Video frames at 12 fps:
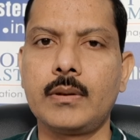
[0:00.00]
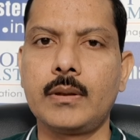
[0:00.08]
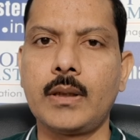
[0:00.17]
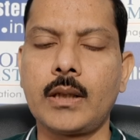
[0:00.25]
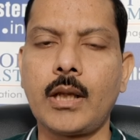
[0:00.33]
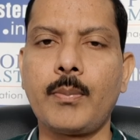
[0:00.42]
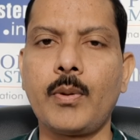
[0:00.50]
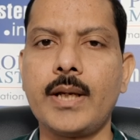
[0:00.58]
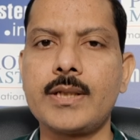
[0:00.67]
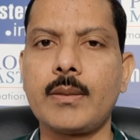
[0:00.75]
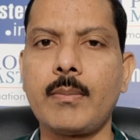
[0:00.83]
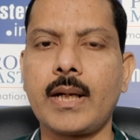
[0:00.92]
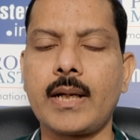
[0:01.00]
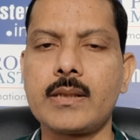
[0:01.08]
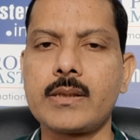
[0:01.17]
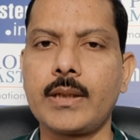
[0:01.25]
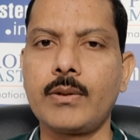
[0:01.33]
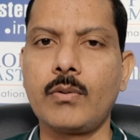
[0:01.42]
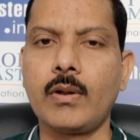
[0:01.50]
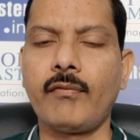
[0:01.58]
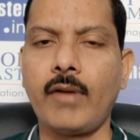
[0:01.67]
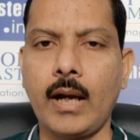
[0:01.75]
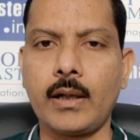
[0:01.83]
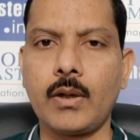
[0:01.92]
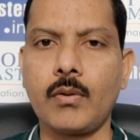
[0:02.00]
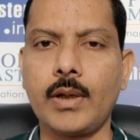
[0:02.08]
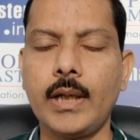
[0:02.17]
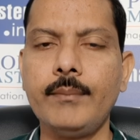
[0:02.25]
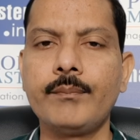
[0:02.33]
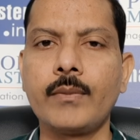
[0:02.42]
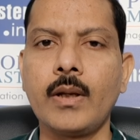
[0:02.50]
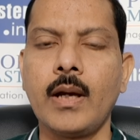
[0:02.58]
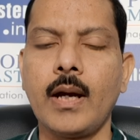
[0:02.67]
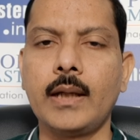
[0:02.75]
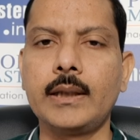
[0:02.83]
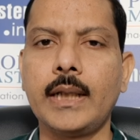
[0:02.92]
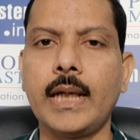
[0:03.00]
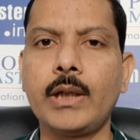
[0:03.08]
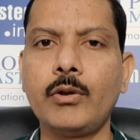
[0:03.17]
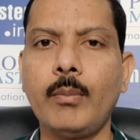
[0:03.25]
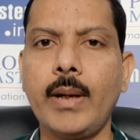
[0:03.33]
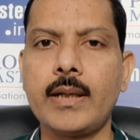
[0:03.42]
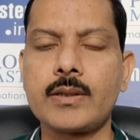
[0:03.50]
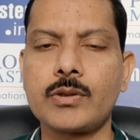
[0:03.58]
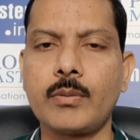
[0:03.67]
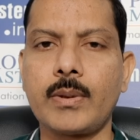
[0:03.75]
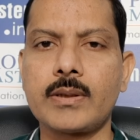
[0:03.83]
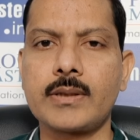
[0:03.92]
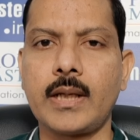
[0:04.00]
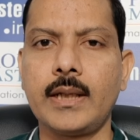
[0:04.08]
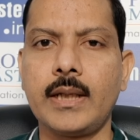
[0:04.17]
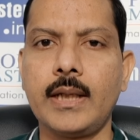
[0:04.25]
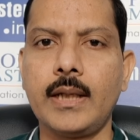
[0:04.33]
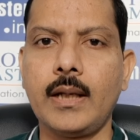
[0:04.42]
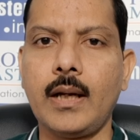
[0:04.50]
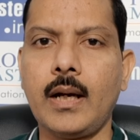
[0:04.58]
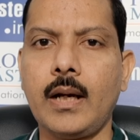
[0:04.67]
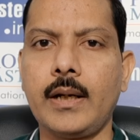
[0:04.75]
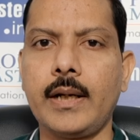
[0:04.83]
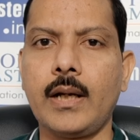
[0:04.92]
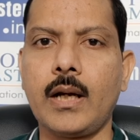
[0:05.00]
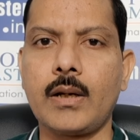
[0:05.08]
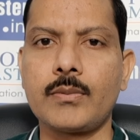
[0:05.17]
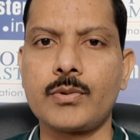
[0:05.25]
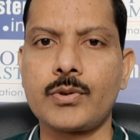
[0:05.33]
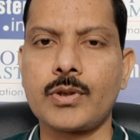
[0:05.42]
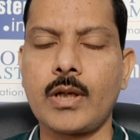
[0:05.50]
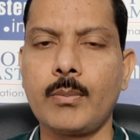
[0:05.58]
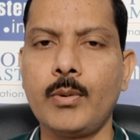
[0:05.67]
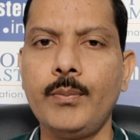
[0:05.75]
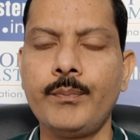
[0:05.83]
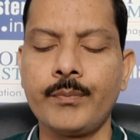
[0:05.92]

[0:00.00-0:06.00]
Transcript: దాదాపు ఏషియన్ మార్కెట్స్ అన్నీ కూడా ఫ్లాట్గా ఉన్నాయి అయితే నెగిటివ్ బయాస్తో ప్రస్తుతానికి ట్రేడ్ కావడం చూస్తున్నాము